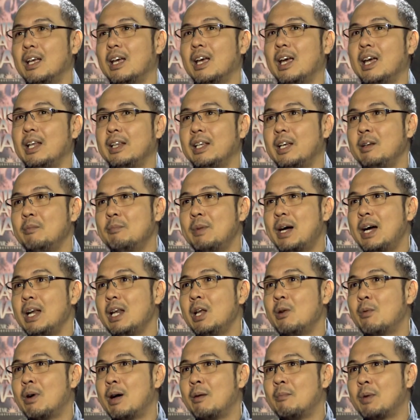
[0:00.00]
And then,
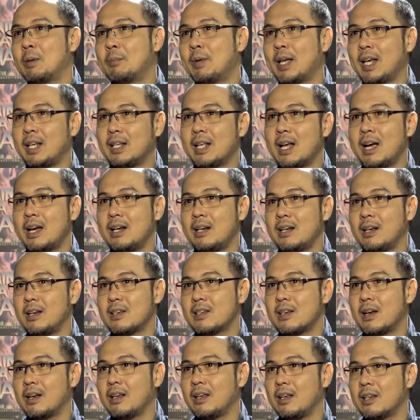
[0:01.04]
pangalawa, magpakita ka ng
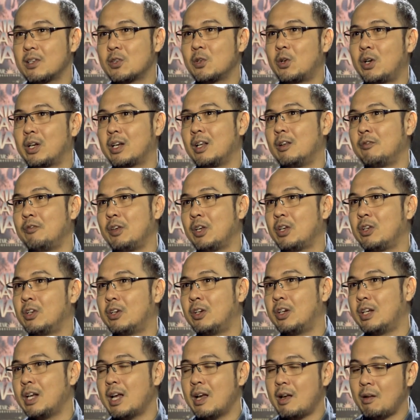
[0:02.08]
isang historical
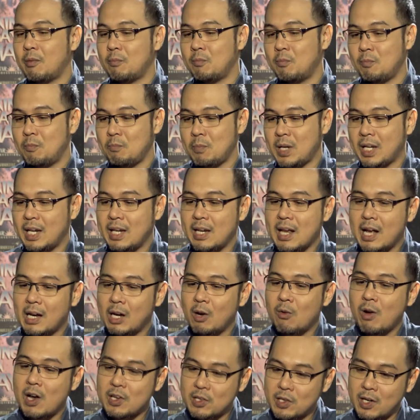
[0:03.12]
figure na may
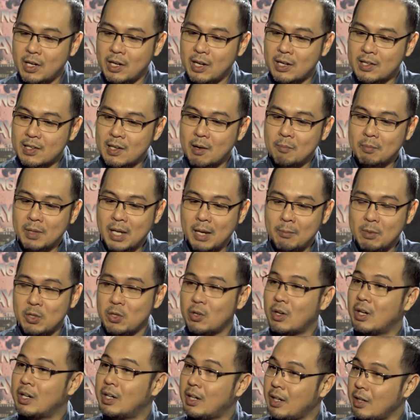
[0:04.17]
ginagawa siya na sometimes
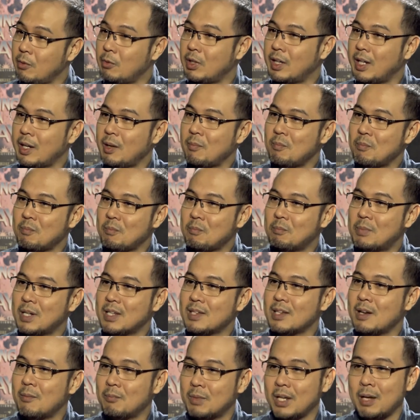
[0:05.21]
you agree with him,
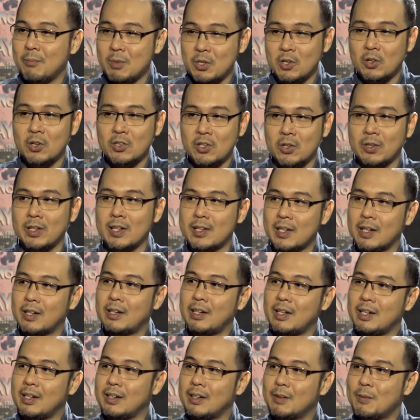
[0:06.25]
but sometimes you also
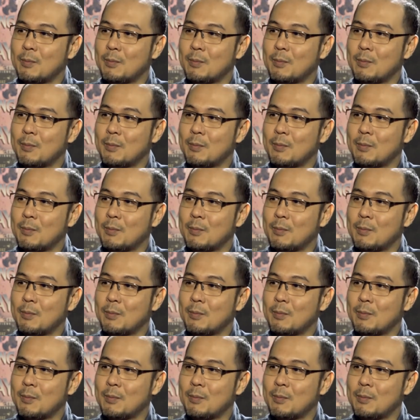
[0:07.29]
disagree.